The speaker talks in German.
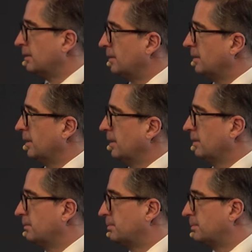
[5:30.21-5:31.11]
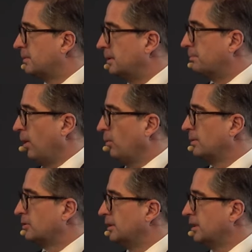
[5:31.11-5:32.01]
die äh, die
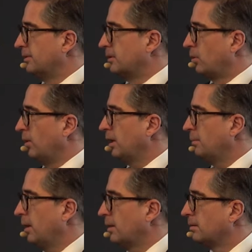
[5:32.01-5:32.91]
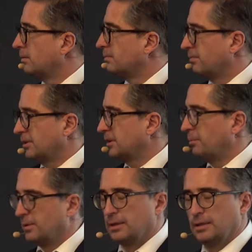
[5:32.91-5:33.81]
Bauen schlichtweg teurer machen. Was
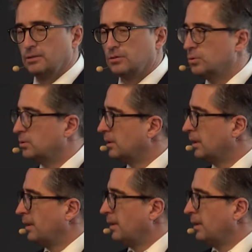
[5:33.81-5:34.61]
kann man dagegen tun?